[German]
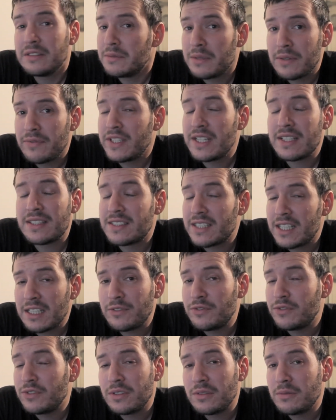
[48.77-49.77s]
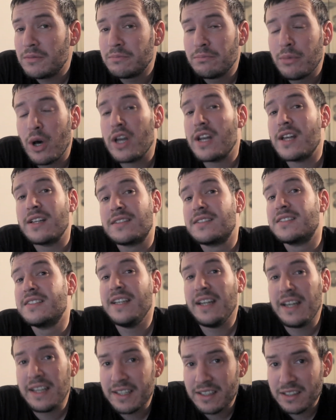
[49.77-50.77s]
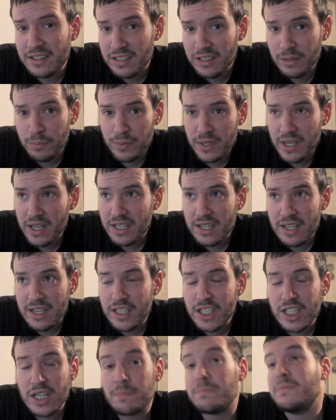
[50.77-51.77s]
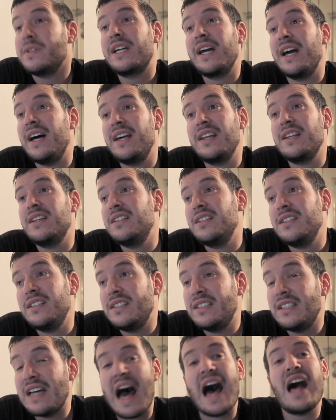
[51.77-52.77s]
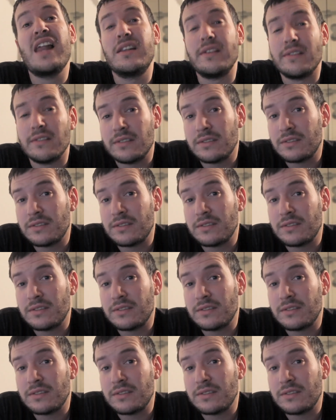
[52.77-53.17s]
mal wieder Zeit für einen Bernhard-Serientipp, ja, denn ich habe mir gerade äh, alle,